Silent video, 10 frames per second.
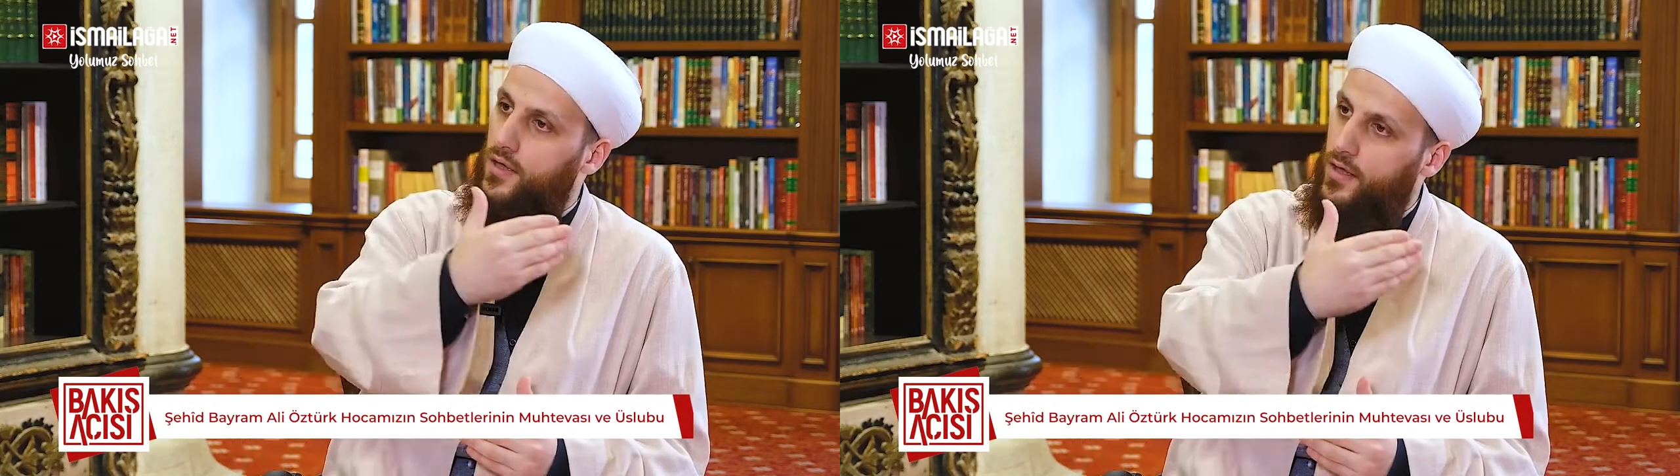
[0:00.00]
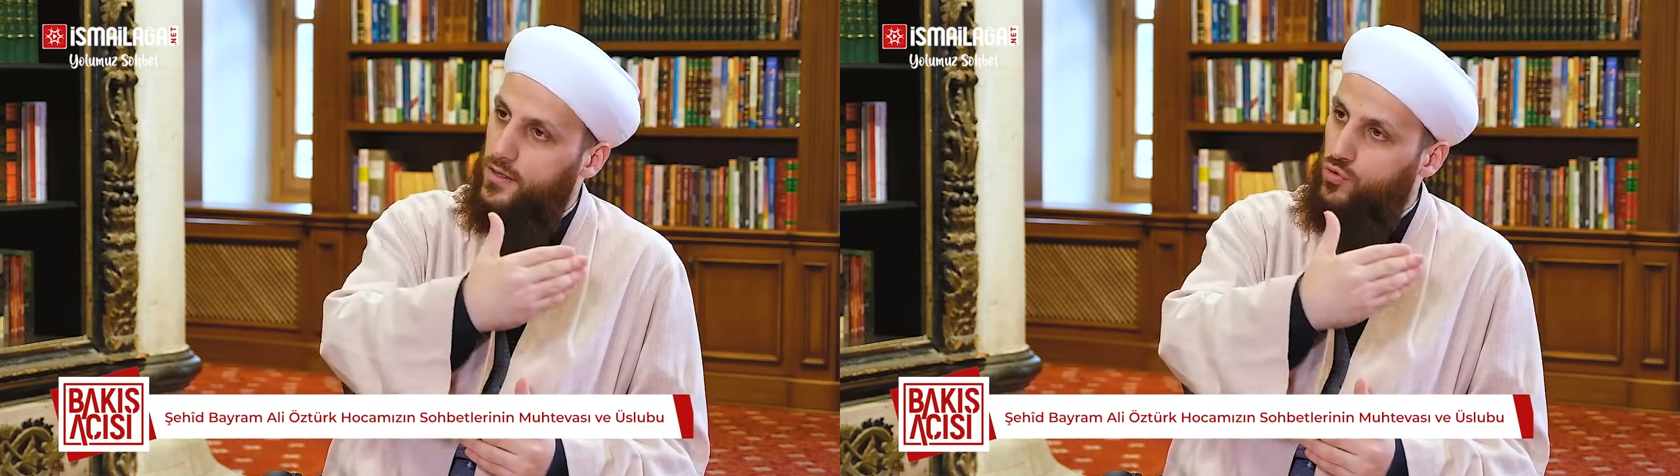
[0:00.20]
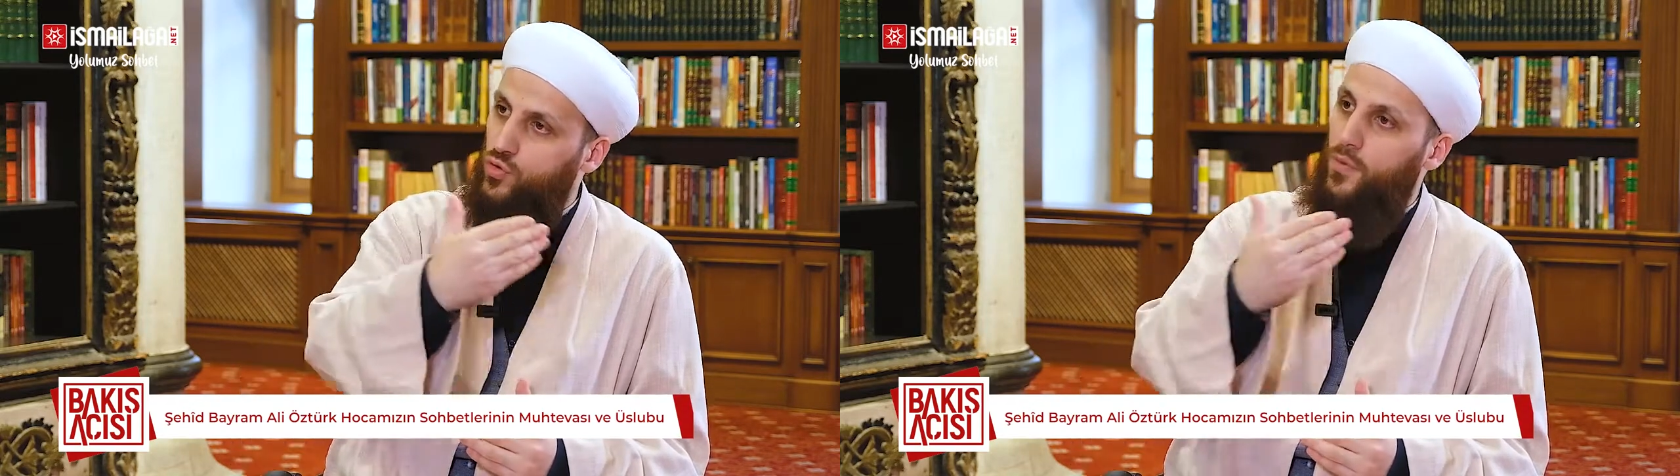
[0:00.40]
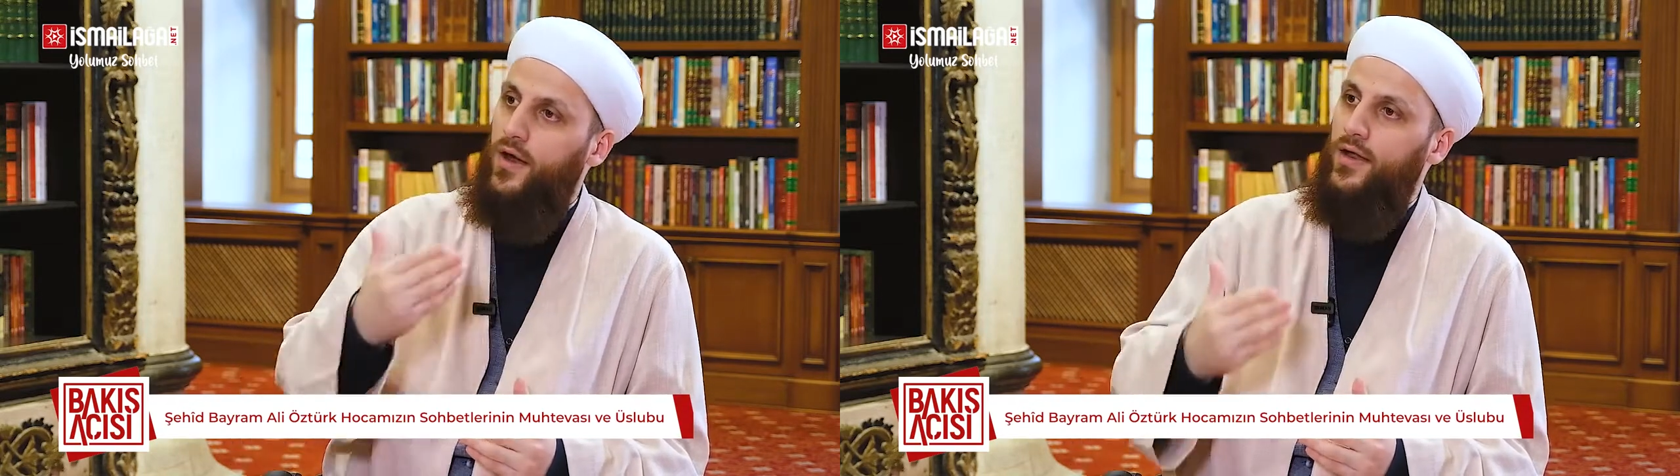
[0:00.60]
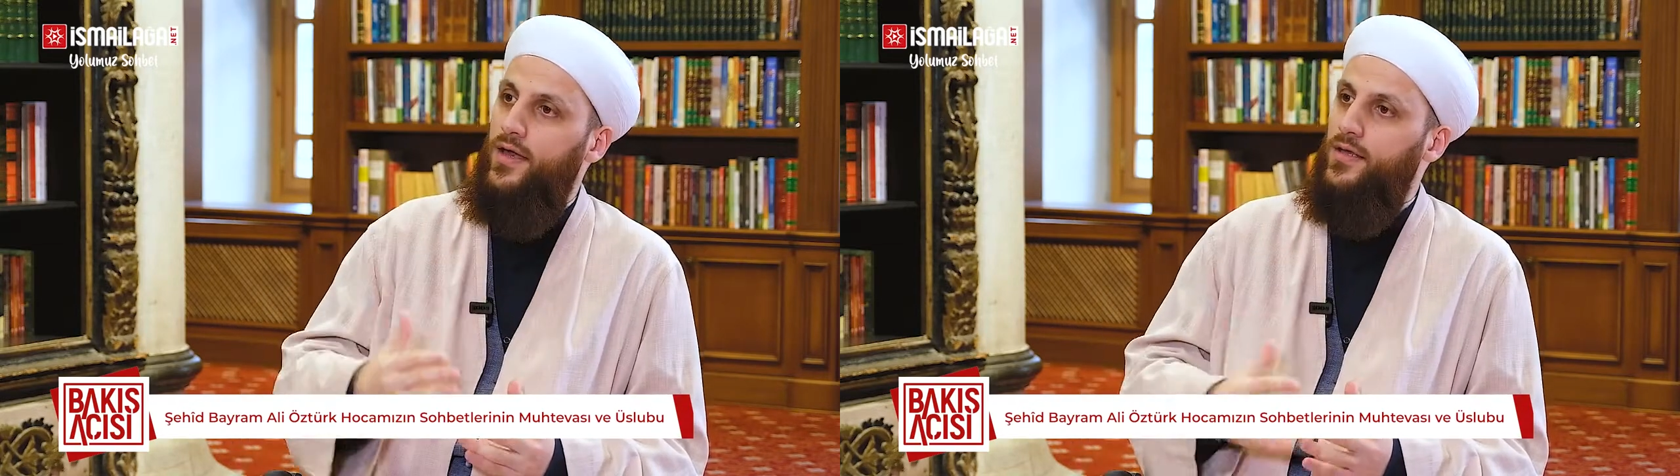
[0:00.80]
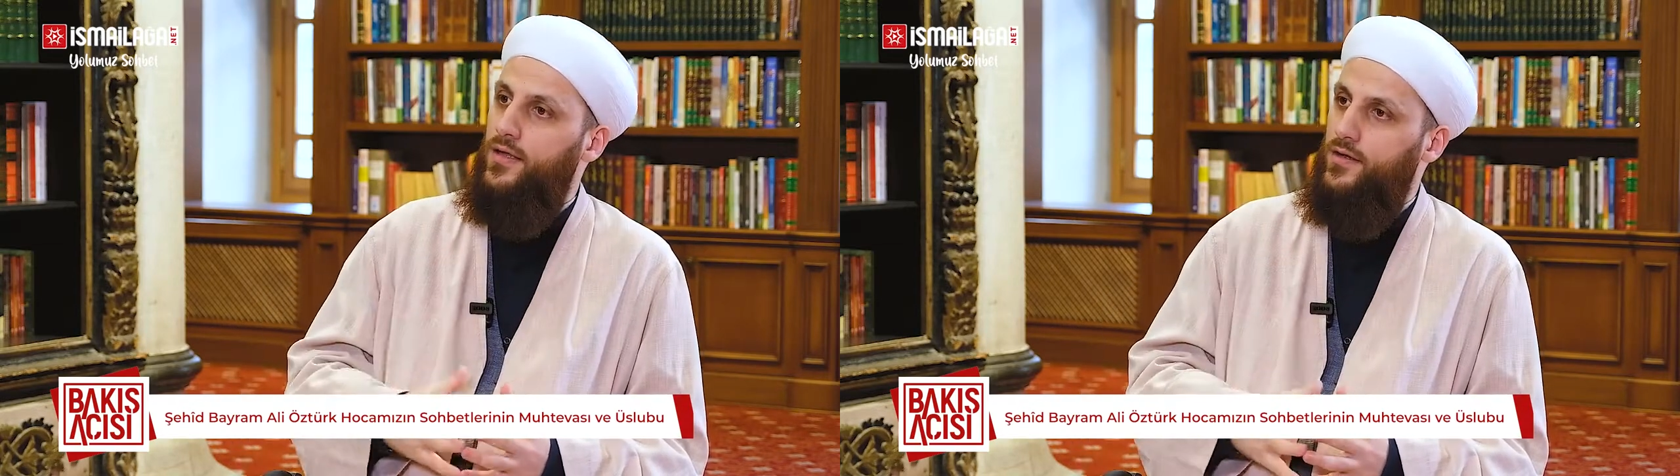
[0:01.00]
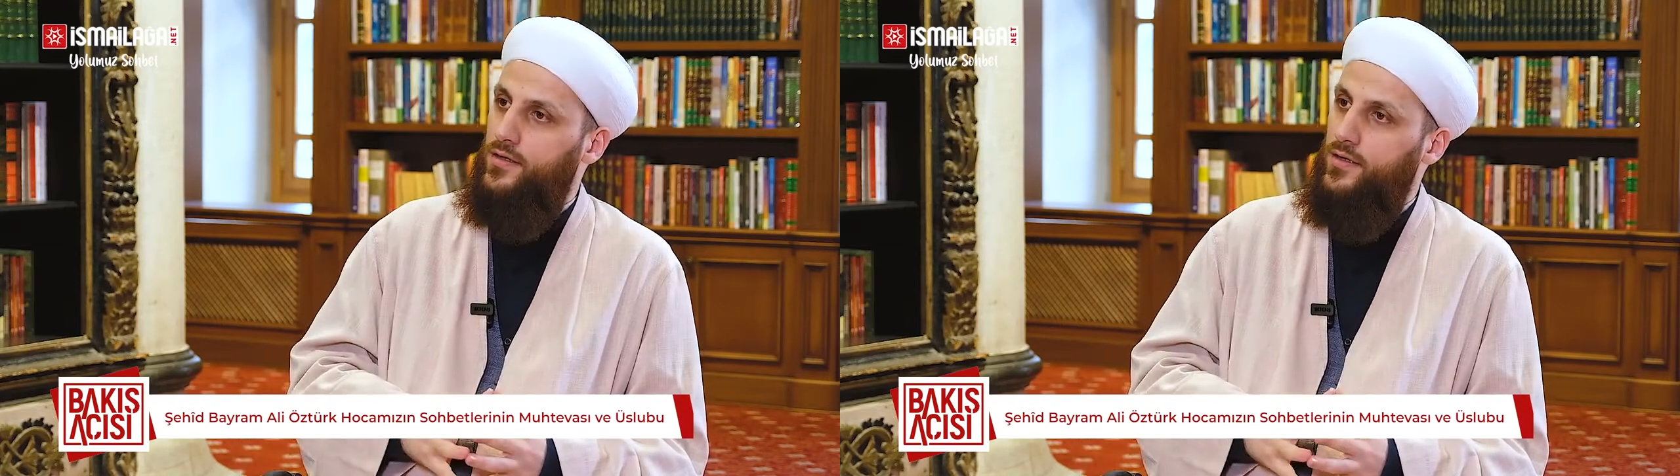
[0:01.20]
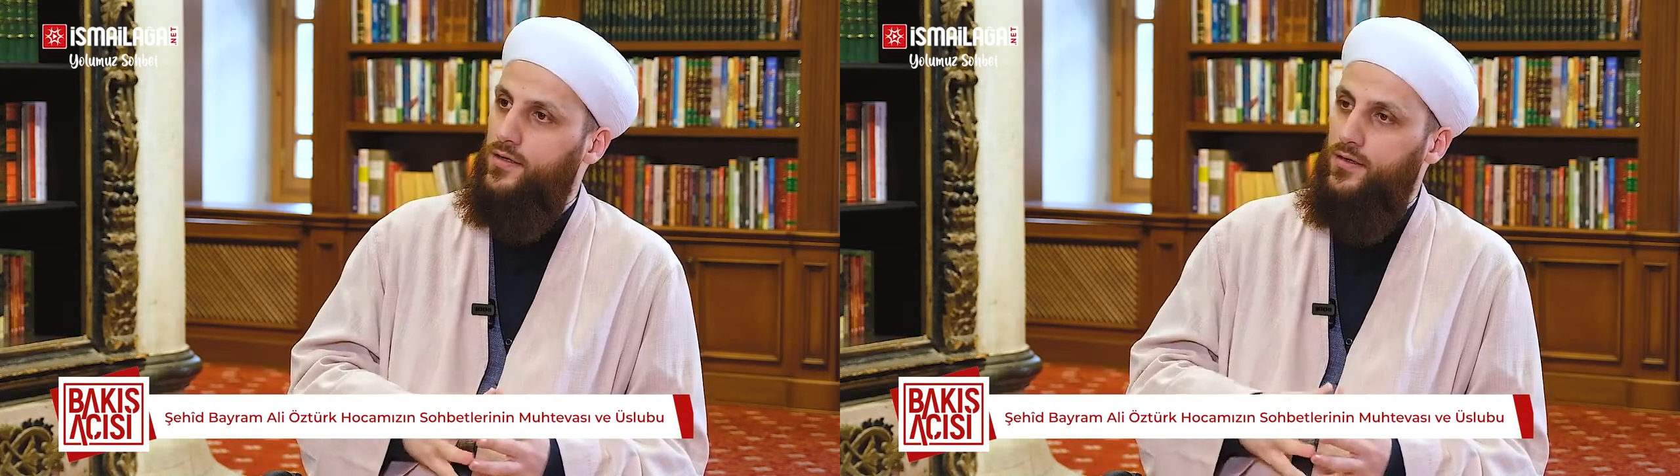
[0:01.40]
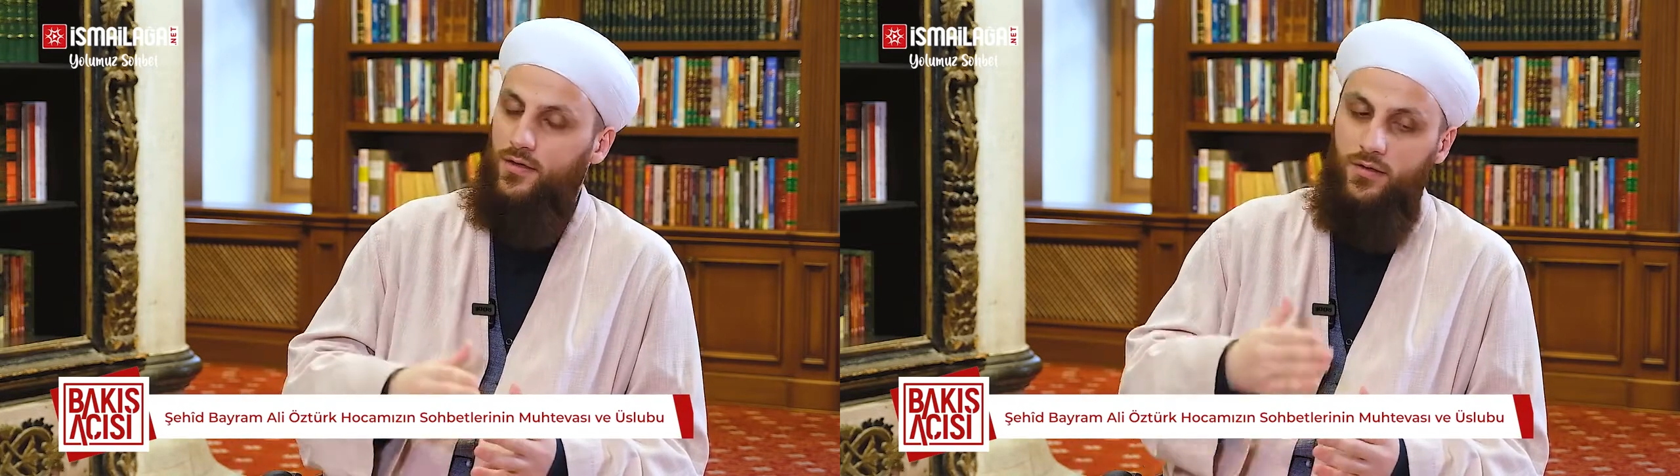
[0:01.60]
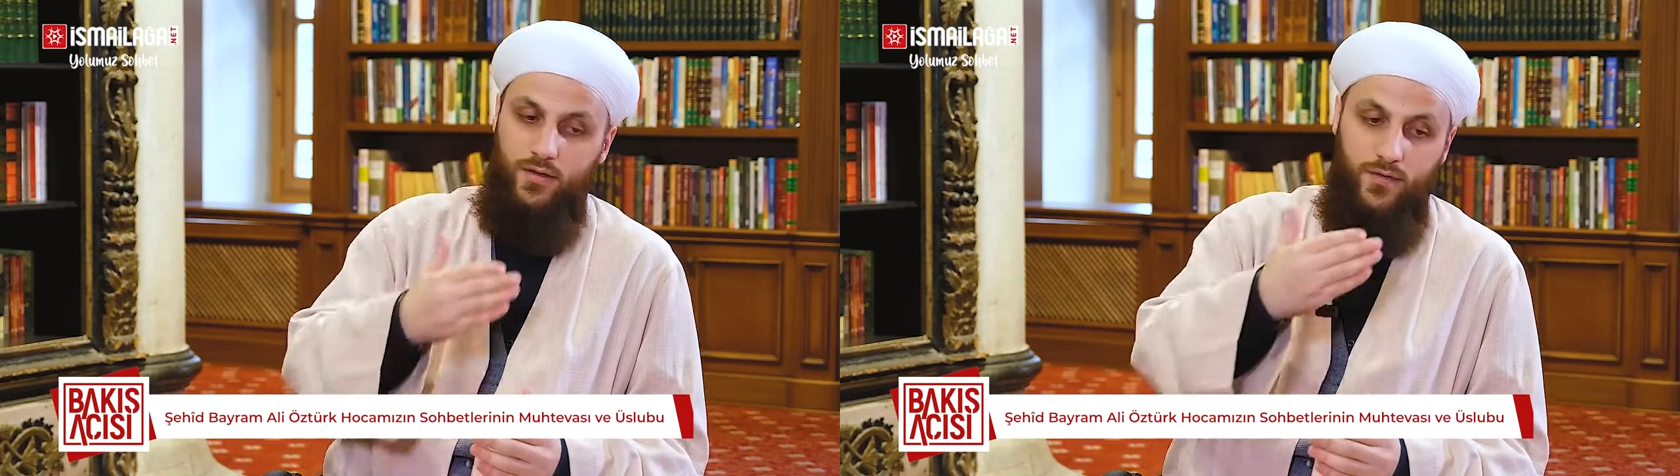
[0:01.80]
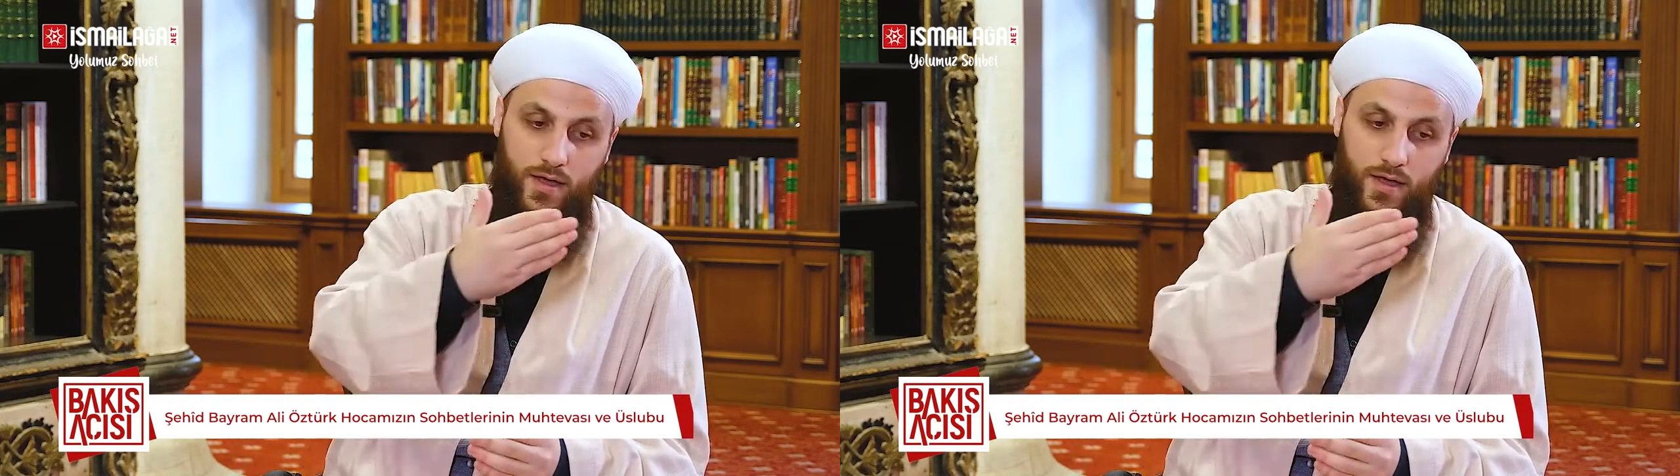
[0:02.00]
e, kütüphaneye giderdik e,